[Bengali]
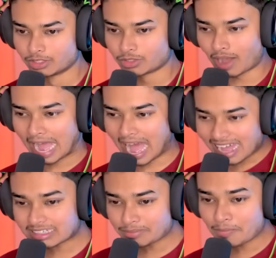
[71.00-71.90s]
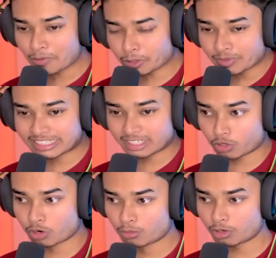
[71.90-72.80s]
তো আজ আমি প্রথমে যেটা
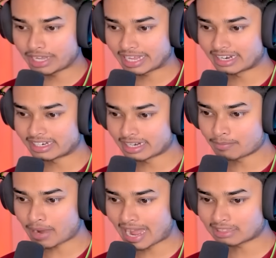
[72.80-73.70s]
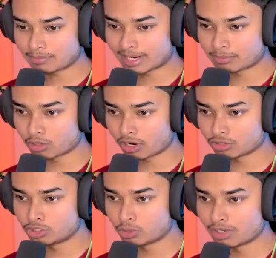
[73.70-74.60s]
করব এখানটা না ফাঁদ বানাবো
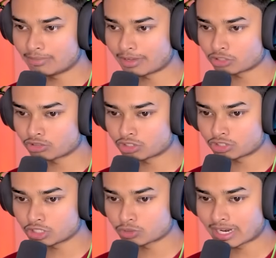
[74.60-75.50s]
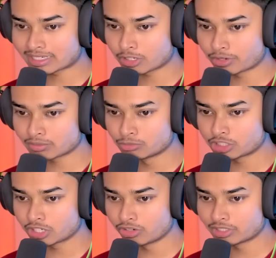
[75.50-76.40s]
কারণ জঙ্গলি মানুষগুলো যদি চলে আসে না অনেক
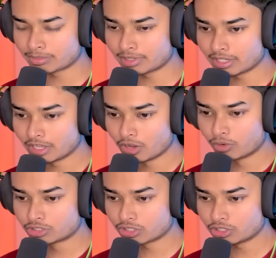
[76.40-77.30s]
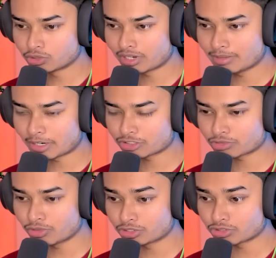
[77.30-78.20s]
মুশকিল হয়ে যাবে ওই জন্য জঙ্গলি
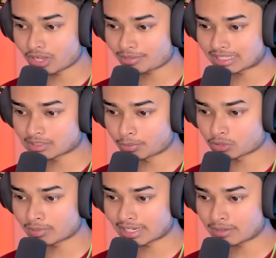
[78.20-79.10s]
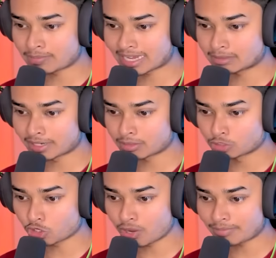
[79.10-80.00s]
মানুষগুলোর জন্য আমি আজকে প্রথমে এখানে ফাঁদ বানাবো
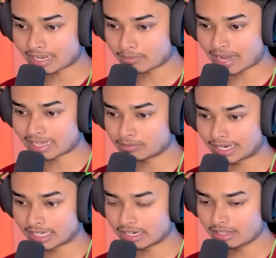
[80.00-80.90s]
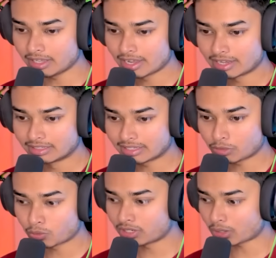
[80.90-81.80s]
চলো আমরা আগে ফাঁদ বানিয়ে নিই দেখি
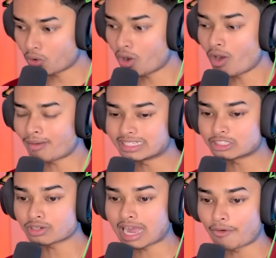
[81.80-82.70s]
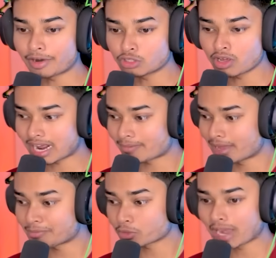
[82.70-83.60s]
কোনটা ও হো আমাদের তো খাওয়ারও দরকার ভাই
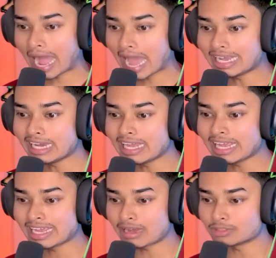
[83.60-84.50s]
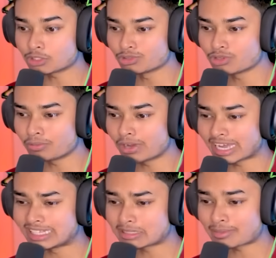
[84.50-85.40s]
আমরা তো খাইনি আমি তো নো বয়ে
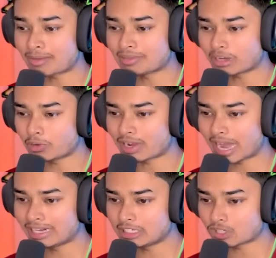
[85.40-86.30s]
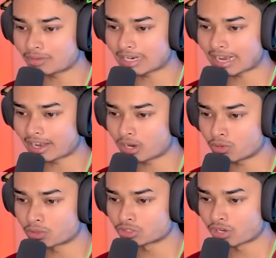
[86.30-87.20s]
গেছি ভাই আমি এখনও খাইনি চলো আমার রান্নাও
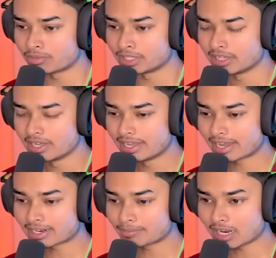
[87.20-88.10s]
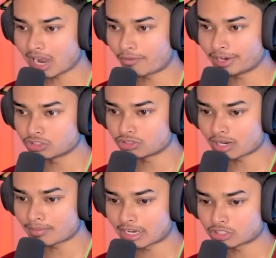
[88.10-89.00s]
করতে হবে এখানে আমরা খাওয়ার জন্য
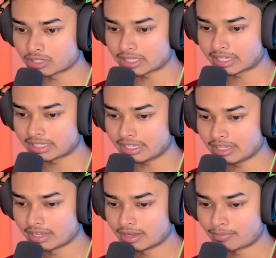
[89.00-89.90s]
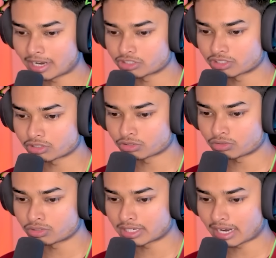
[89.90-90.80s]
না মাংসটা দিয়ে দিই মাংসটা
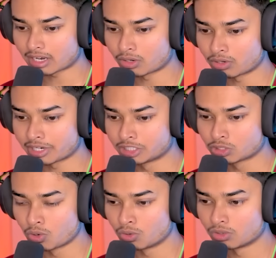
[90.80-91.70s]
ততক্ষণে রান্না হোক লেটস গো